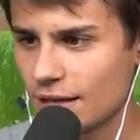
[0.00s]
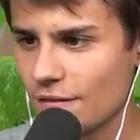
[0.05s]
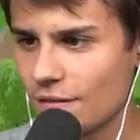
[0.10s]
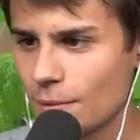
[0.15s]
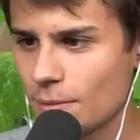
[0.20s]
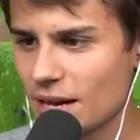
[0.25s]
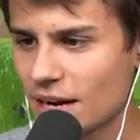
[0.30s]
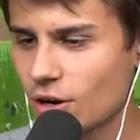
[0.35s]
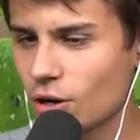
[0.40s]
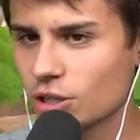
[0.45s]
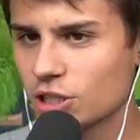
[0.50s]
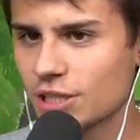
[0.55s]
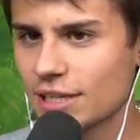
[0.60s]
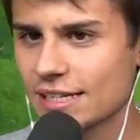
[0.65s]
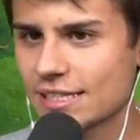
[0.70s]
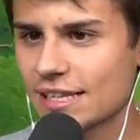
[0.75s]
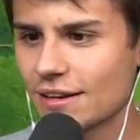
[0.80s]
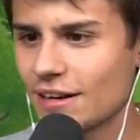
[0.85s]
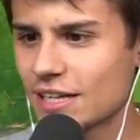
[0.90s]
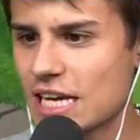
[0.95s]
Nie wiem, na kogo się
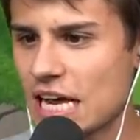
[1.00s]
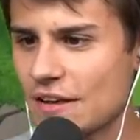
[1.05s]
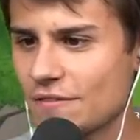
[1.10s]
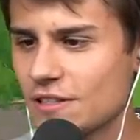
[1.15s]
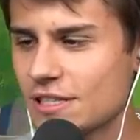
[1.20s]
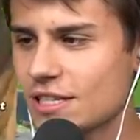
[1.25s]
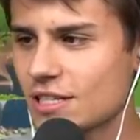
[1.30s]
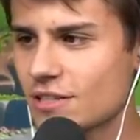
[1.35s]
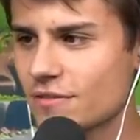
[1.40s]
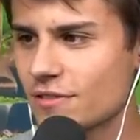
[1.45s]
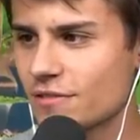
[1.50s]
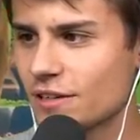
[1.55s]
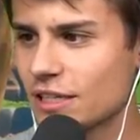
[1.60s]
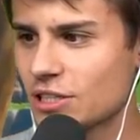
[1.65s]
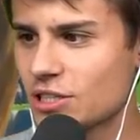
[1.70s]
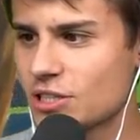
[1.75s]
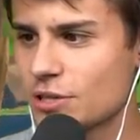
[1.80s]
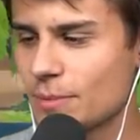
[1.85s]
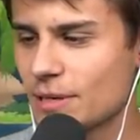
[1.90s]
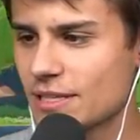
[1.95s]
nastawiać, ale widzę, że wy
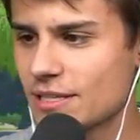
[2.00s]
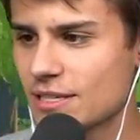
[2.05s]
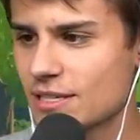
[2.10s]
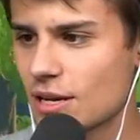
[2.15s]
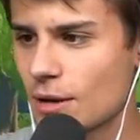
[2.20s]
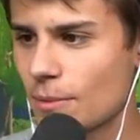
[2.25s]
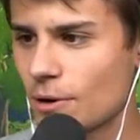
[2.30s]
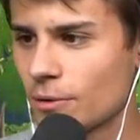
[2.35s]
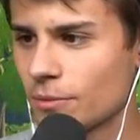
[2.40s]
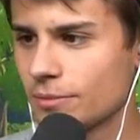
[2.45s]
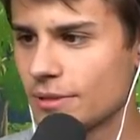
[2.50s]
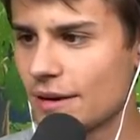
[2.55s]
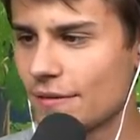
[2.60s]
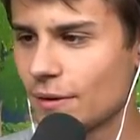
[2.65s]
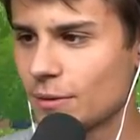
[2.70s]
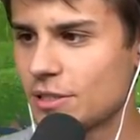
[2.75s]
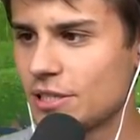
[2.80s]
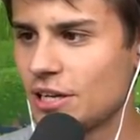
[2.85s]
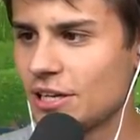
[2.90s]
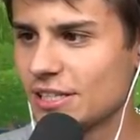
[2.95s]
walczycie między oh, sobą. No. Nie
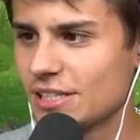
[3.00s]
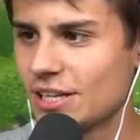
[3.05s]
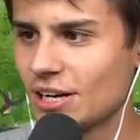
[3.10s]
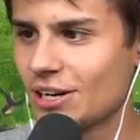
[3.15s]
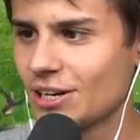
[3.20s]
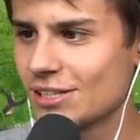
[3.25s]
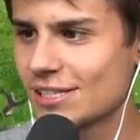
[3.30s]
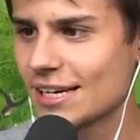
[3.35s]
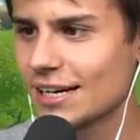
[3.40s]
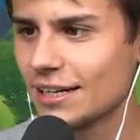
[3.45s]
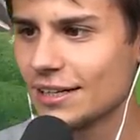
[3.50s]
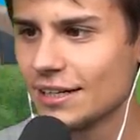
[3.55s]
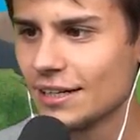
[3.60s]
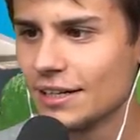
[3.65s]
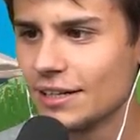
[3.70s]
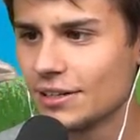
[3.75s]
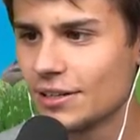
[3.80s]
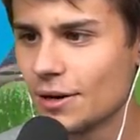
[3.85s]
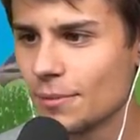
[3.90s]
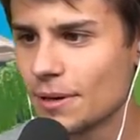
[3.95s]
wiem, czy to jest do końca
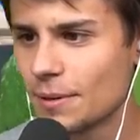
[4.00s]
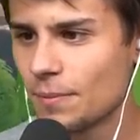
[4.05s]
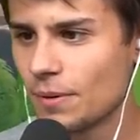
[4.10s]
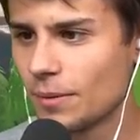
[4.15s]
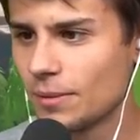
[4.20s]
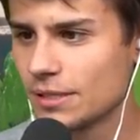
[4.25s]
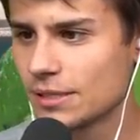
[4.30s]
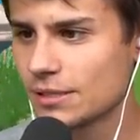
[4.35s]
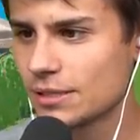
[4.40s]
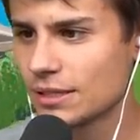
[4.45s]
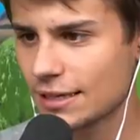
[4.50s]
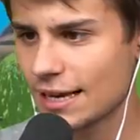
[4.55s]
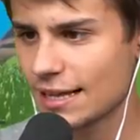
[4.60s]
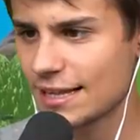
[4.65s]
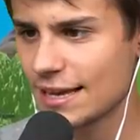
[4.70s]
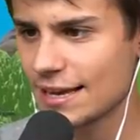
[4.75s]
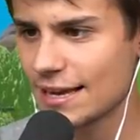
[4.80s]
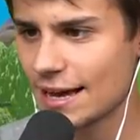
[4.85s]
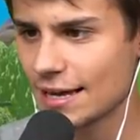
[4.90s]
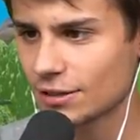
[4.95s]
dobry pomysł.
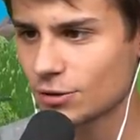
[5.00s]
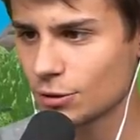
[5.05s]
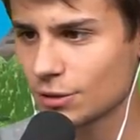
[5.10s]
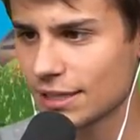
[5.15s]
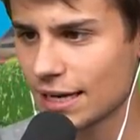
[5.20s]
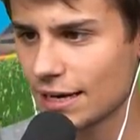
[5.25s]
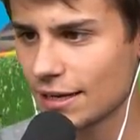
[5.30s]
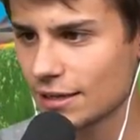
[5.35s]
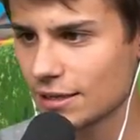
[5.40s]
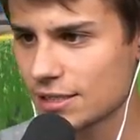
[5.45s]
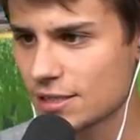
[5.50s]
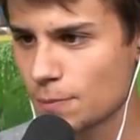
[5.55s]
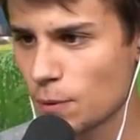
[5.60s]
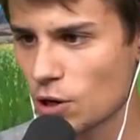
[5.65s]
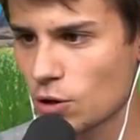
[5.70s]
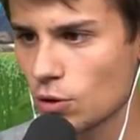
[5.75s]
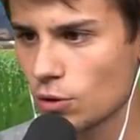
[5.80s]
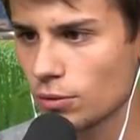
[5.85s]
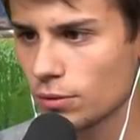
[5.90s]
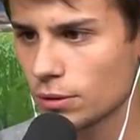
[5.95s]
Kiedy ja tutaj z
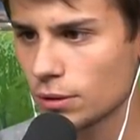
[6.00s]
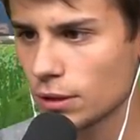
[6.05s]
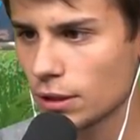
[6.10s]
boku...